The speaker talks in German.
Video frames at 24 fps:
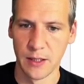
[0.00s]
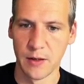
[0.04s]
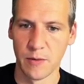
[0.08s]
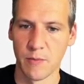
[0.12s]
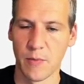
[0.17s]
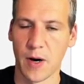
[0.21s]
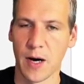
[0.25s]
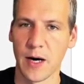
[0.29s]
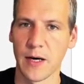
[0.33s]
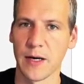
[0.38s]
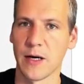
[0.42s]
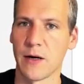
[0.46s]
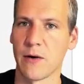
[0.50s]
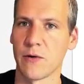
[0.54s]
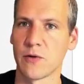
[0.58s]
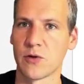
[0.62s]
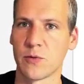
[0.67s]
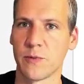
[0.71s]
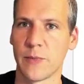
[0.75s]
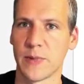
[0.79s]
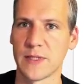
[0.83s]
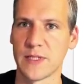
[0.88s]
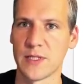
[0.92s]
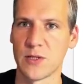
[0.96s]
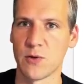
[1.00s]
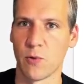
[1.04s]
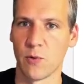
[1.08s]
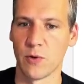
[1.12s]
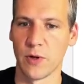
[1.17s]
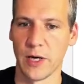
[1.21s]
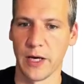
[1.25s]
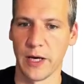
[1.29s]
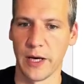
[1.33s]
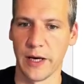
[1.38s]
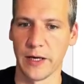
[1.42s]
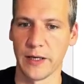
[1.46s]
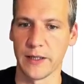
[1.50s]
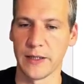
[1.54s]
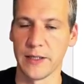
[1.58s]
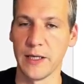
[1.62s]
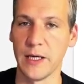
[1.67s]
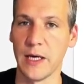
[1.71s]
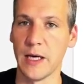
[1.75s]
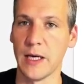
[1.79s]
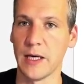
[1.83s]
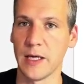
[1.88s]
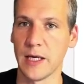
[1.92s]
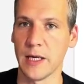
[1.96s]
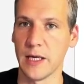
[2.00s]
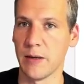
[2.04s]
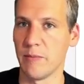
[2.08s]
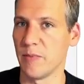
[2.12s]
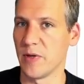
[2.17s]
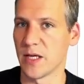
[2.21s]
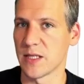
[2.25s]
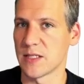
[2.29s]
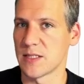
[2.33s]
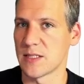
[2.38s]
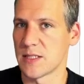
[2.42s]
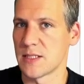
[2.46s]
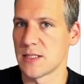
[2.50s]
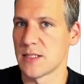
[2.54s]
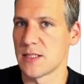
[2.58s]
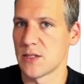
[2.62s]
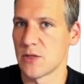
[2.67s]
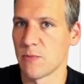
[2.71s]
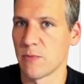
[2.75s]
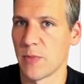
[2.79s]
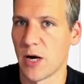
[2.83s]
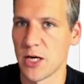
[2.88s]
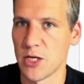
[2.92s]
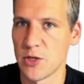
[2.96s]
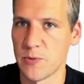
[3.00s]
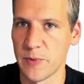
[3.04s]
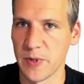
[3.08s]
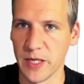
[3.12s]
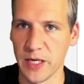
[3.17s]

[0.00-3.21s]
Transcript: meine Automation hängen, die ich eben jetzt zum Beispiel